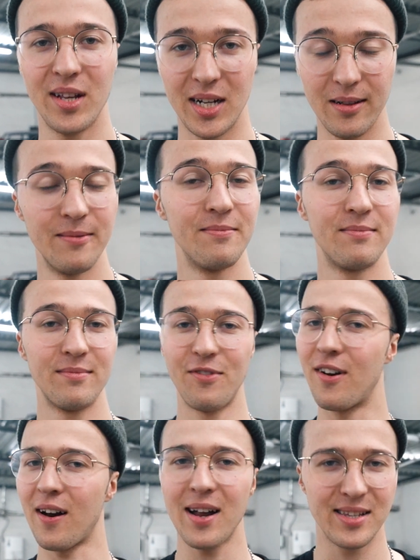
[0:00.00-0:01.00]
финал.
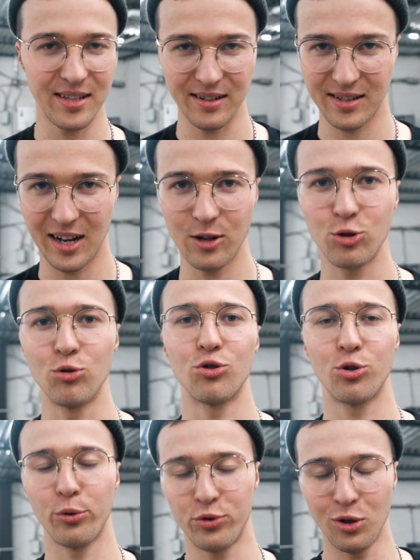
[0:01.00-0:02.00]
Вкратце расскажу,
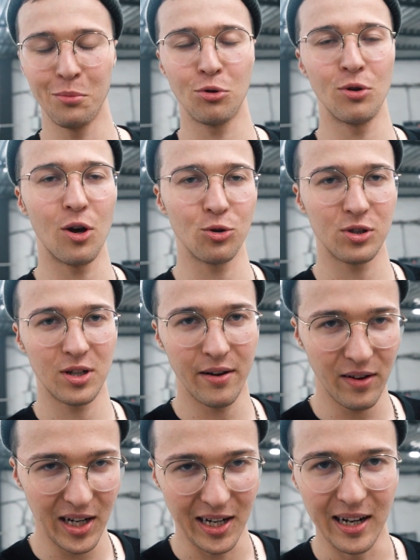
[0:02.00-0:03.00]
что все мы туда
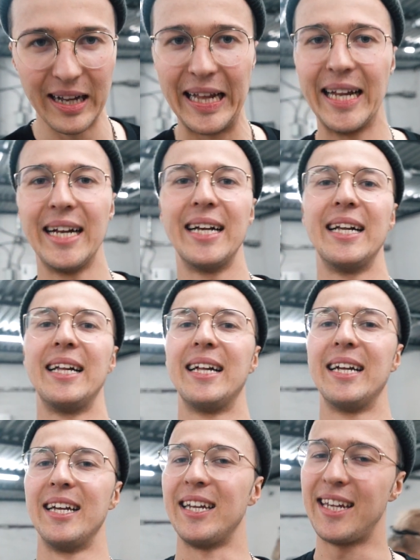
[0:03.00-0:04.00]
установили.
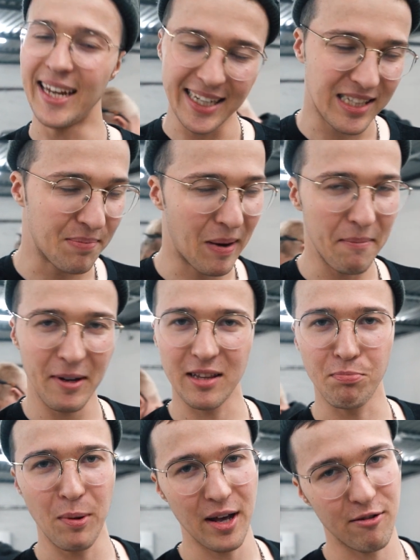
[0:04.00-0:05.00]
Есть
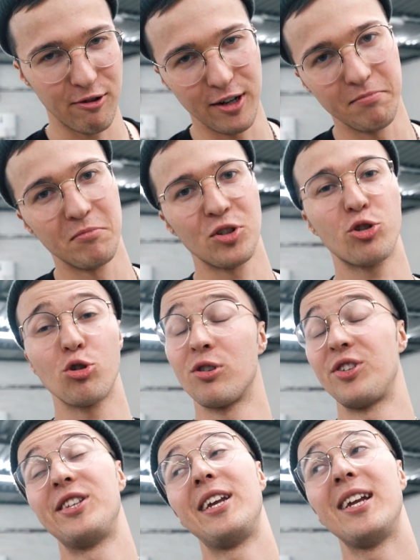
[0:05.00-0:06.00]
момент первый,
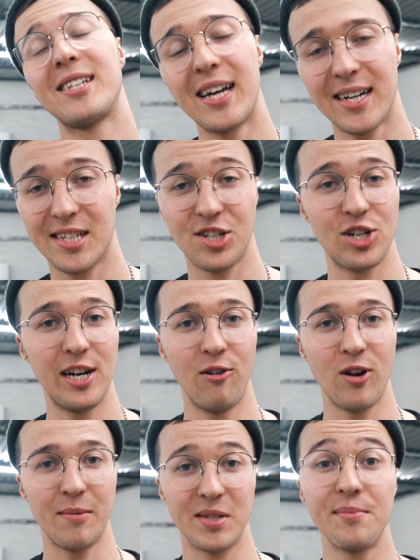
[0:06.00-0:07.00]
что нельзя, к
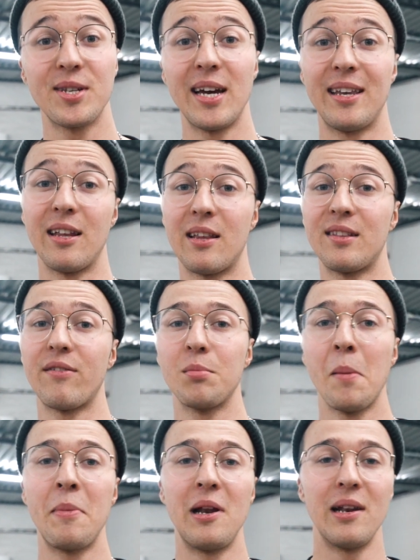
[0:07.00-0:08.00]
сожалению, нам записать этот
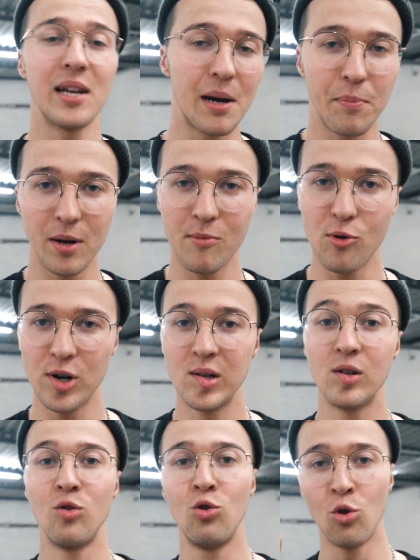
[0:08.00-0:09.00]
автомобиль напрямую,
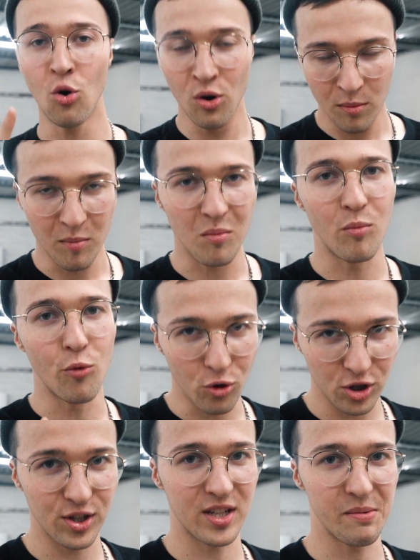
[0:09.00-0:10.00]
но
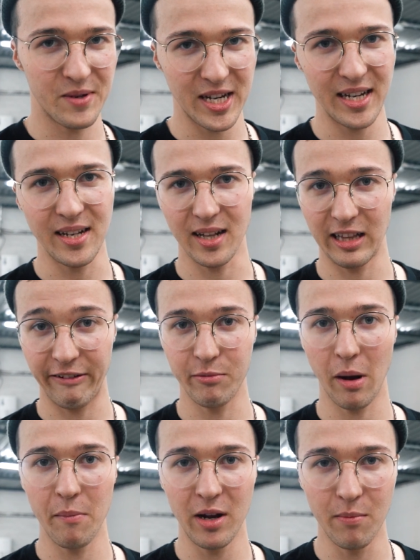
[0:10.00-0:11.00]
можно записать этот
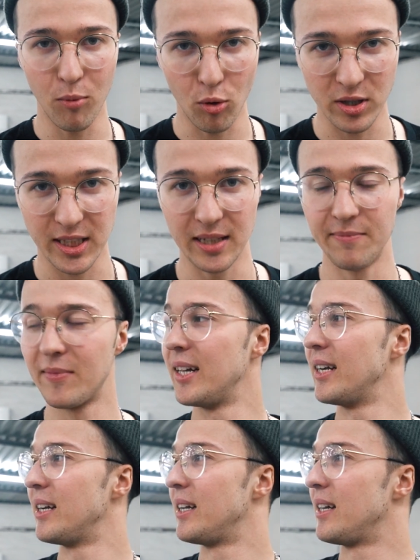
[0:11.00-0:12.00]
автомобиль в боксе.
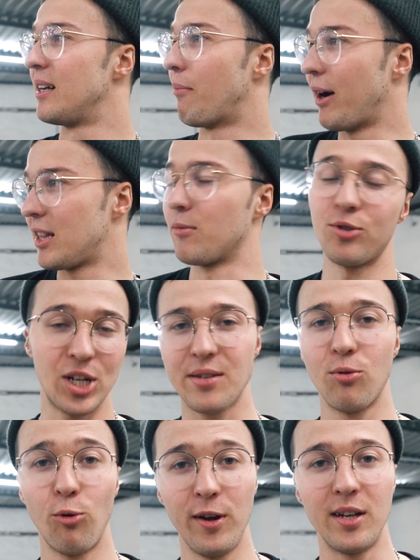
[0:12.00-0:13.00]
Поэтому
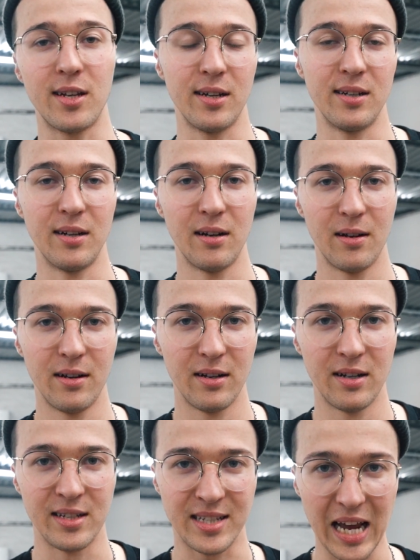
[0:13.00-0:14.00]
сейчас вы увидите
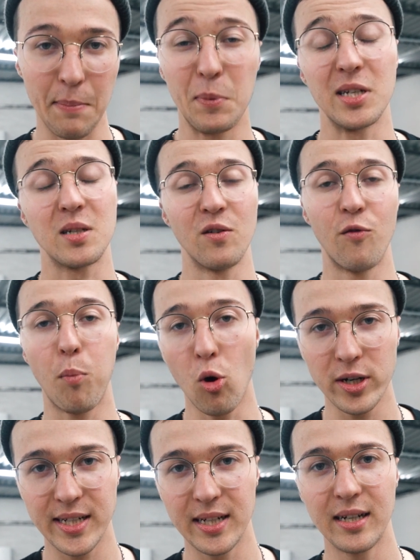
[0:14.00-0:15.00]
запись в
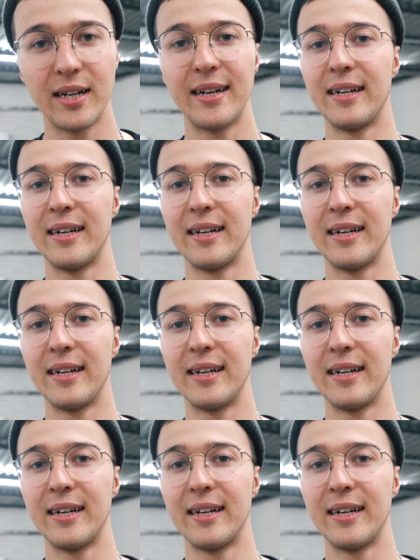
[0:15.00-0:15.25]
боксе,